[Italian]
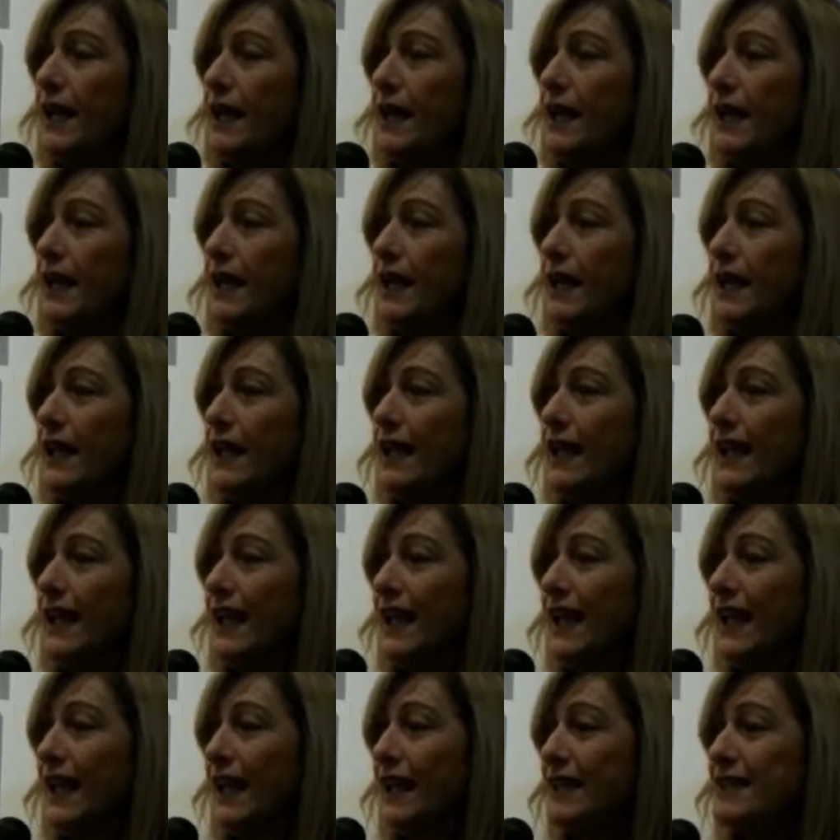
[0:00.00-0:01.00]
E,
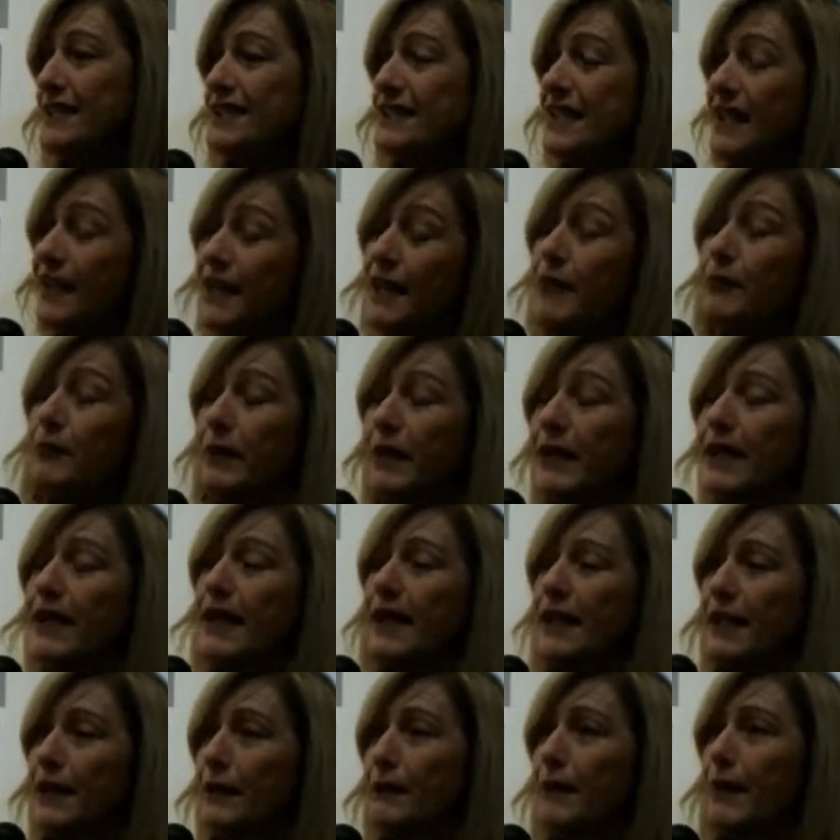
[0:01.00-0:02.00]
e sia nel bene
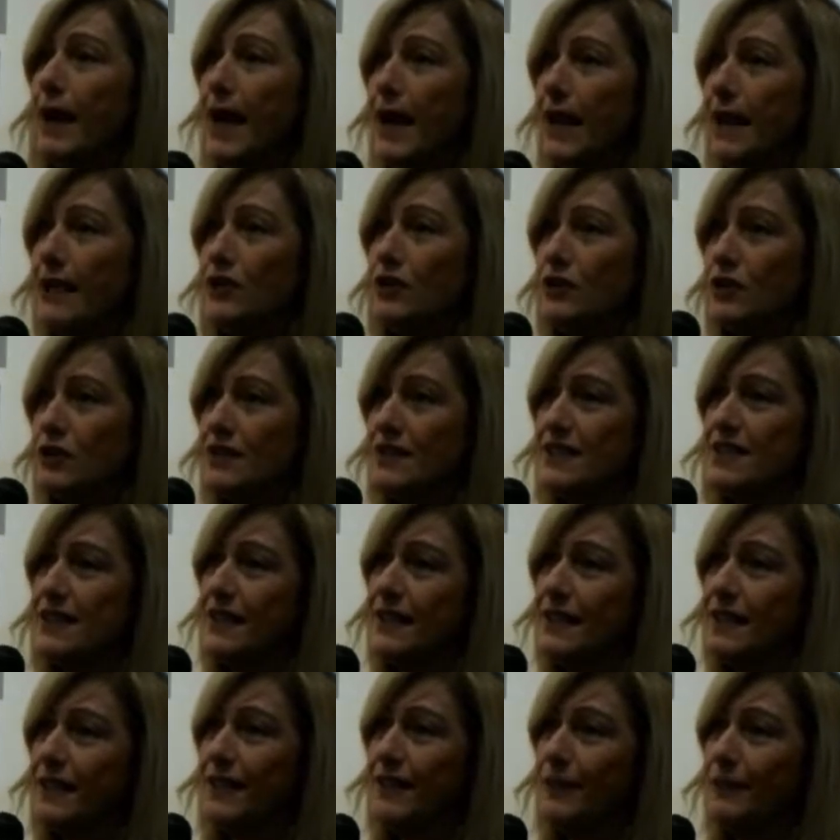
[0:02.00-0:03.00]
che nel male, cioè
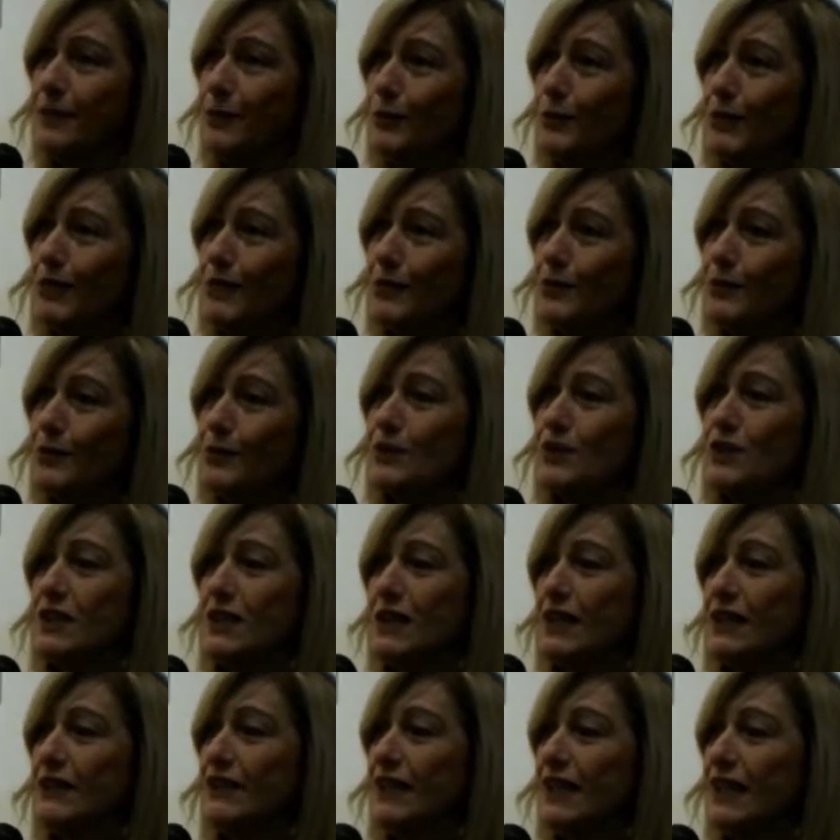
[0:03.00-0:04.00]
sia in momenti
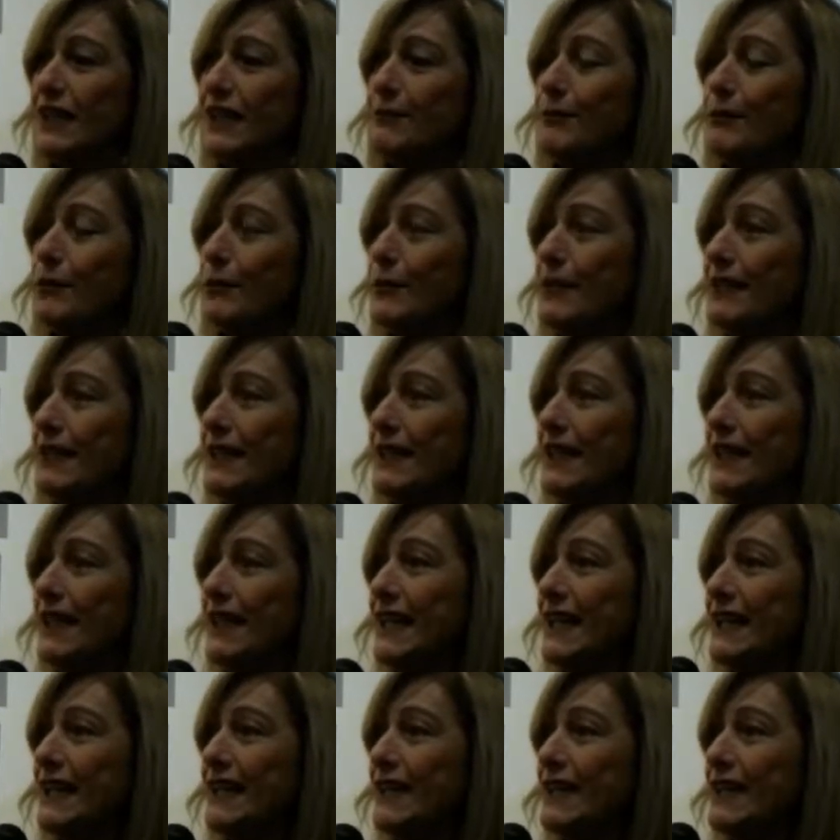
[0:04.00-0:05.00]
positivi che in momenti
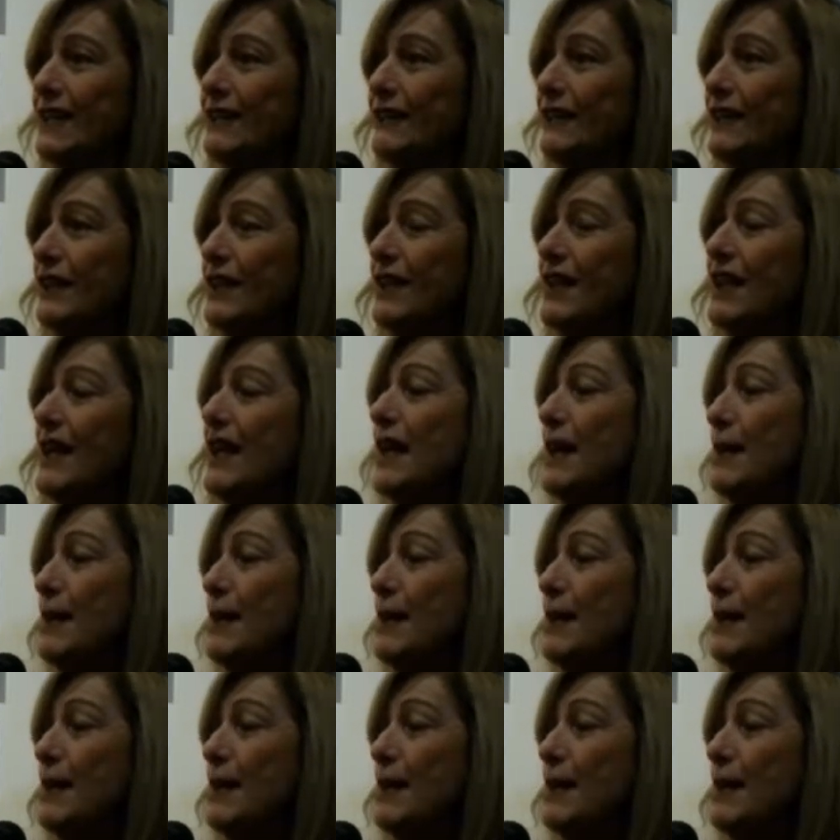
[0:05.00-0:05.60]
negativi,